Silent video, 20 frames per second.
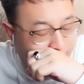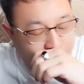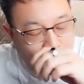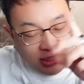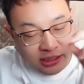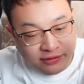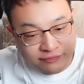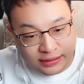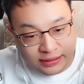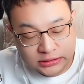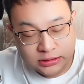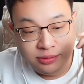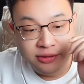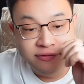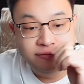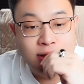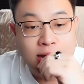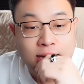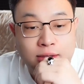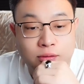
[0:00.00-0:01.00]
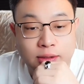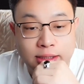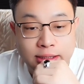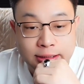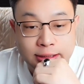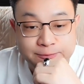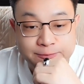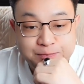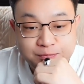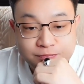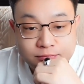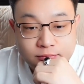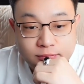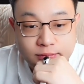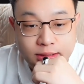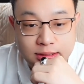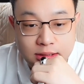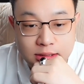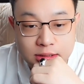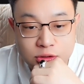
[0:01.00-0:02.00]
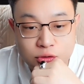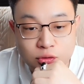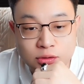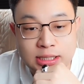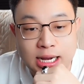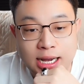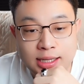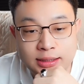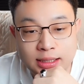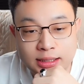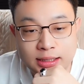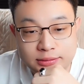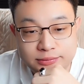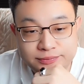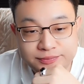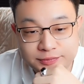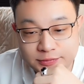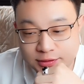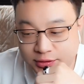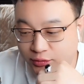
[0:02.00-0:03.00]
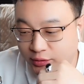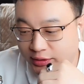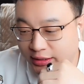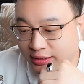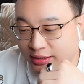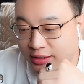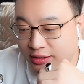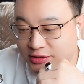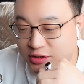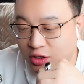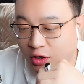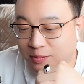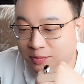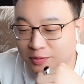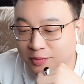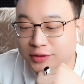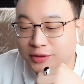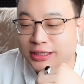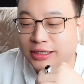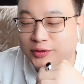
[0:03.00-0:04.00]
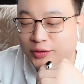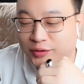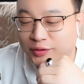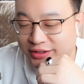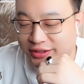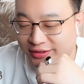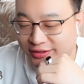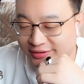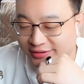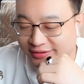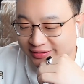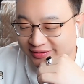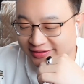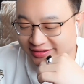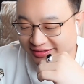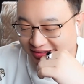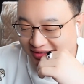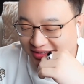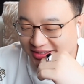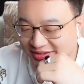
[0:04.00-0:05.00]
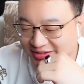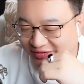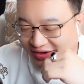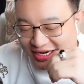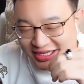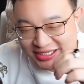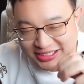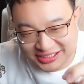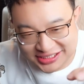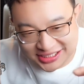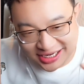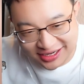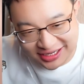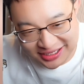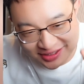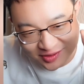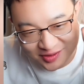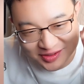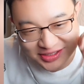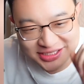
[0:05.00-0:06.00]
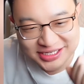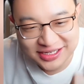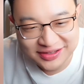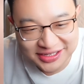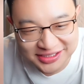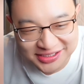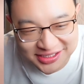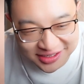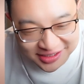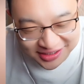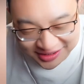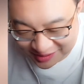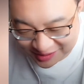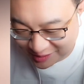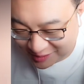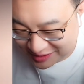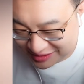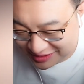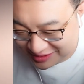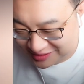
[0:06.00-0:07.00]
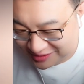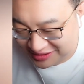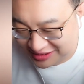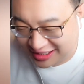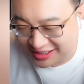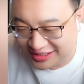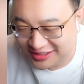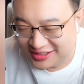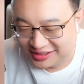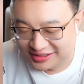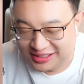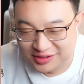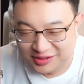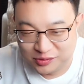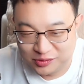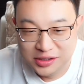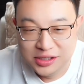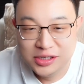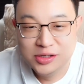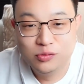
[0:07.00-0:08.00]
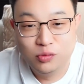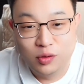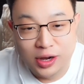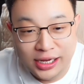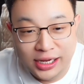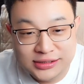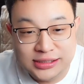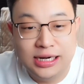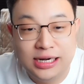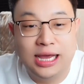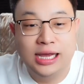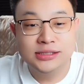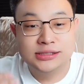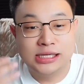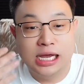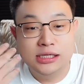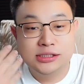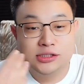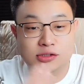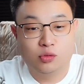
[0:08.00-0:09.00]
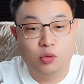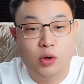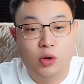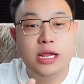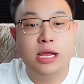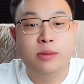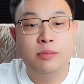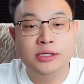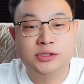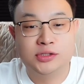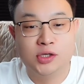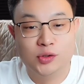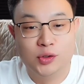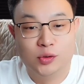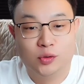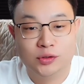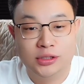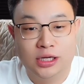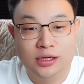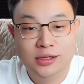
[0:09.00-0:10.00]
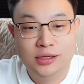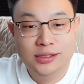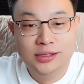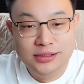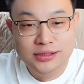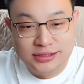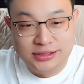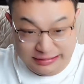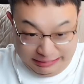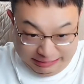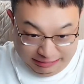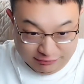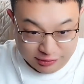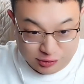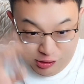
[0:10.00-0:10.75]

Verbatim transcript: 被人发视频发出来了，说啥呢？说那个吵不过大头鹰，完了你上来以后，你现在上来以后，你你看你整这出，我还咱俩还啥观念没交流呢？你上来刷。